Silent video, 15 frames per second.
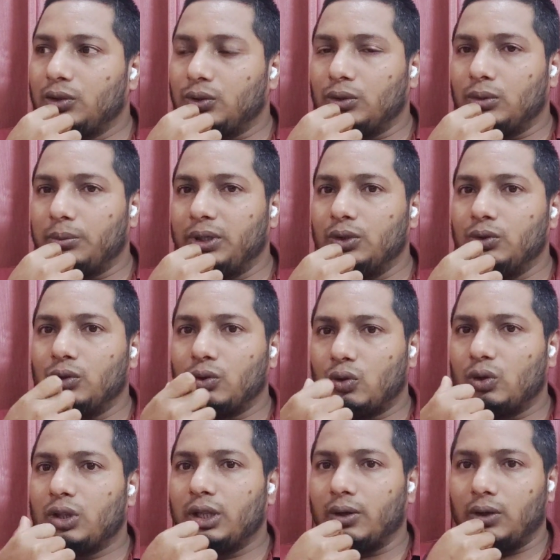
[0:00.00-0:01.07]
তো বিনোদন
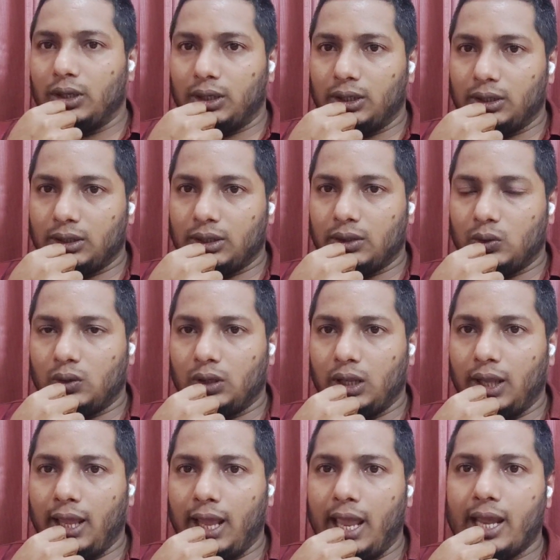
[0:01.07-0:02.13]
করতে হয় কারণ
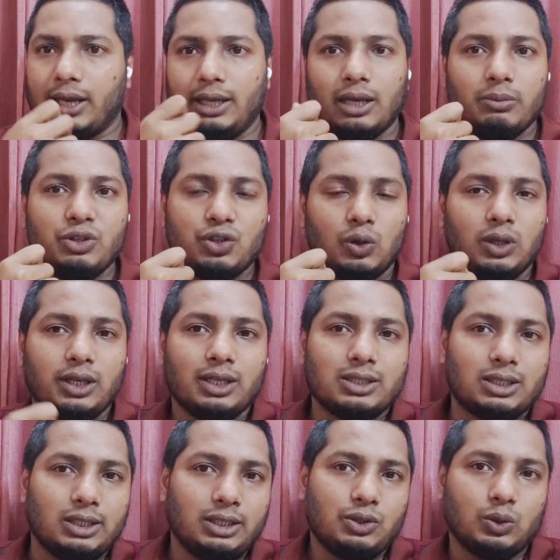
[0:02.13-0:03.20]
একঘেয়েমি চলে
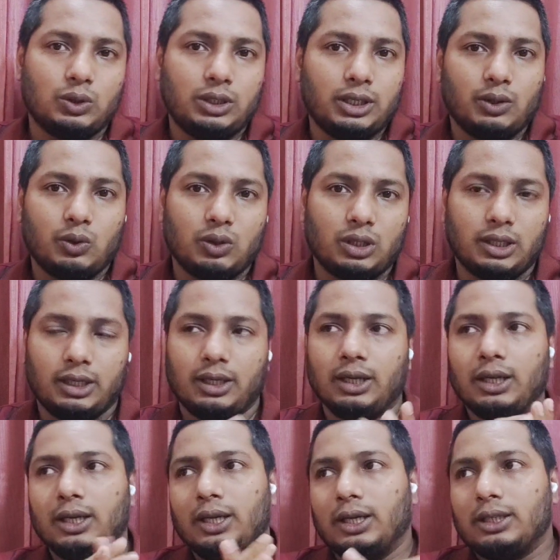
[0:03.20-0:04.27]
আসলে সত্যিকার অর্থে
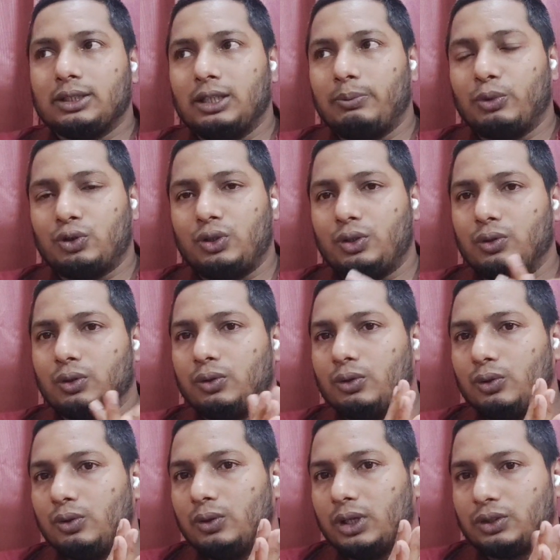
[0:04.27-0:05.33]
সেই
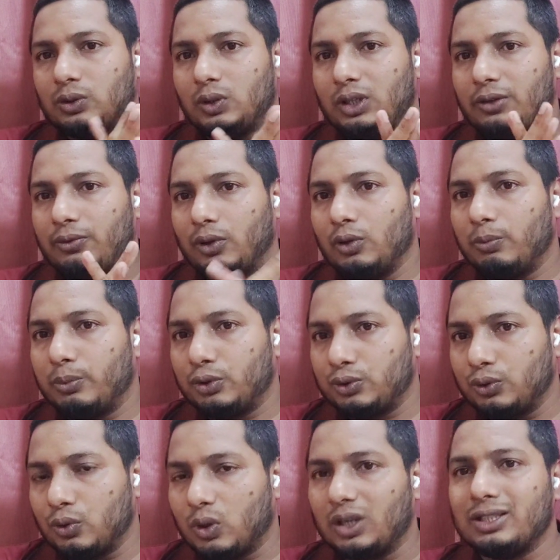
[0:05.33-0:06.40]
প্রশিক্ষণগুলো আসলে
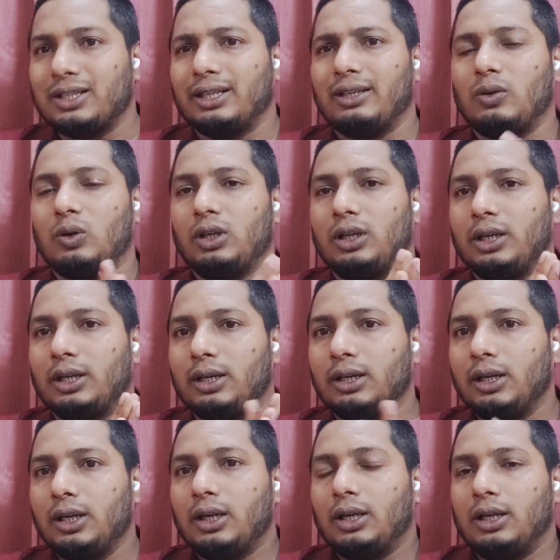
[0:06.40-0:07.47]
ফলপ্রসূ করা যায় না অনেকের
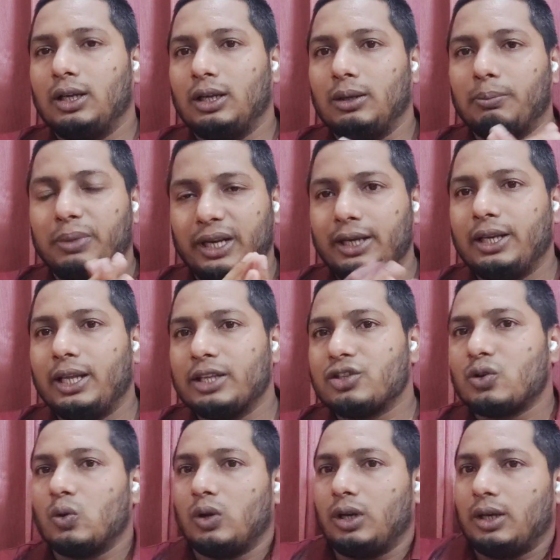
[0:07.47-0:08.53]
ব্রেন ক্যাচ
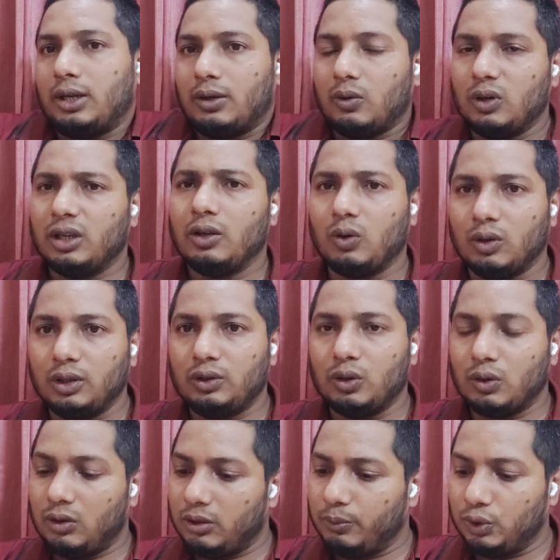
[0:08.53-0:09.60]
করে না অনেকের অনেক
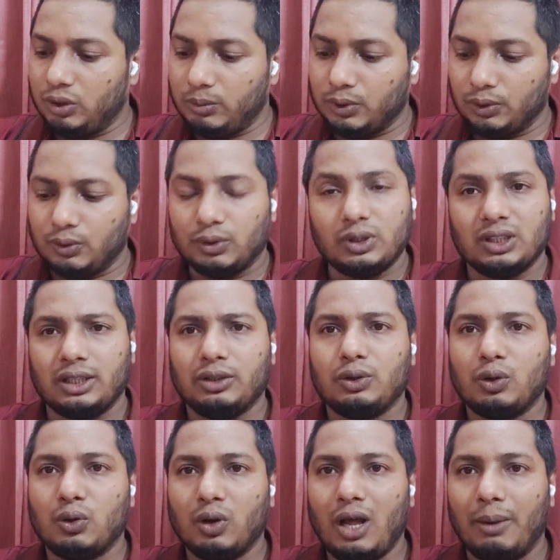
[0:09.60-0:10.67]
ধরনের প্রতিবন্ধকতা থাকে
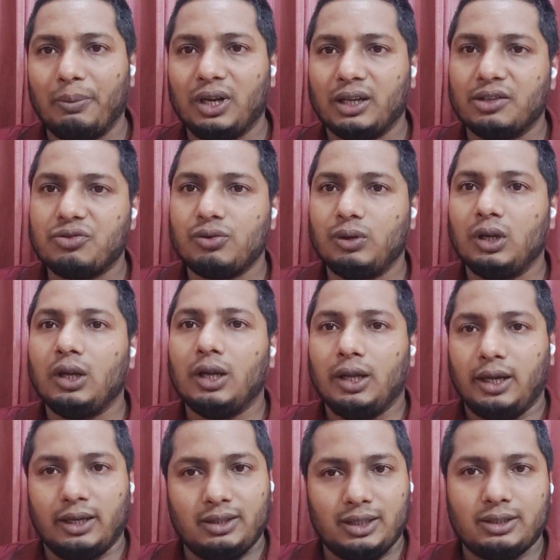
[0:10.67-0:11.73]
তখন আমরা কিছু
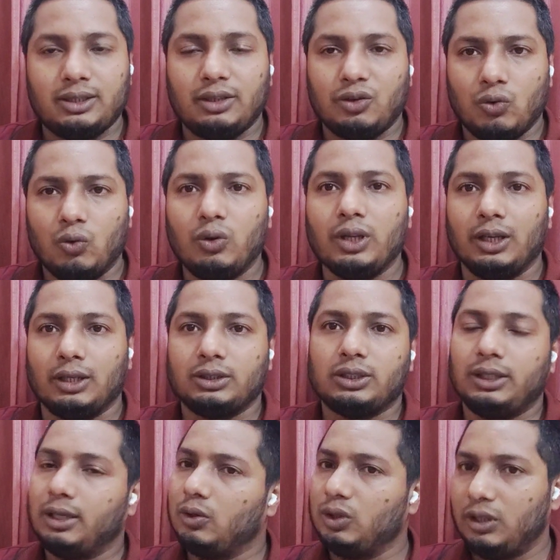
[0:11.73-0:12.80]
এন্টারটেন করি
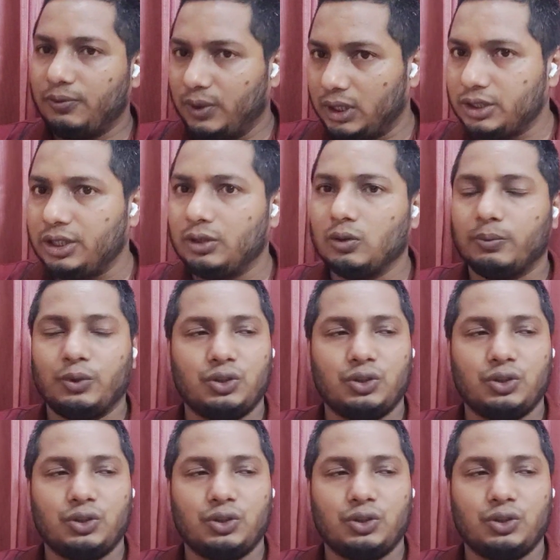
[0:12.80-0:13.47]
সেটা হতে পারে শিক্ষক